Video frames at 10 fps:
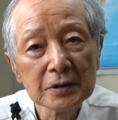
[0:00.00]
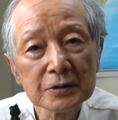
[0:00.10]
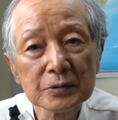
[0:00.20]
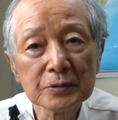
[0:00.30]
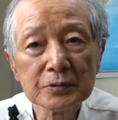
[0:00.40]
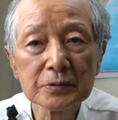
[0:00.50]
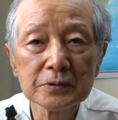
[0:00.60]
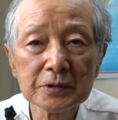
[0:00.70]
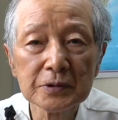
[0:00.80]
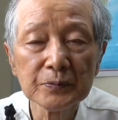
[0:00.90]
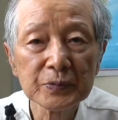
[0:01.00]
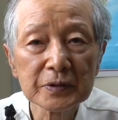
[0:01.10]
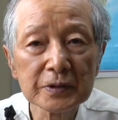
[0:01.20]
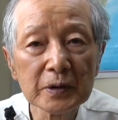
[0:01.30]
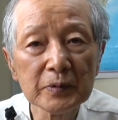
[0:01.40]
要するに
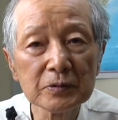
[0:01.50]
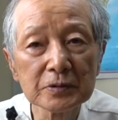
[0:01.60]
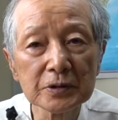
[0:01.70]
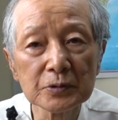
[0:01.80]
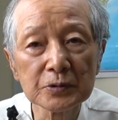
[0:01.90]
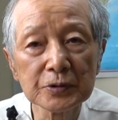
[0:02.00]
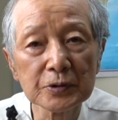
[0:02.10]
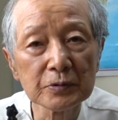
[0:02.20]
生のリンゴっていう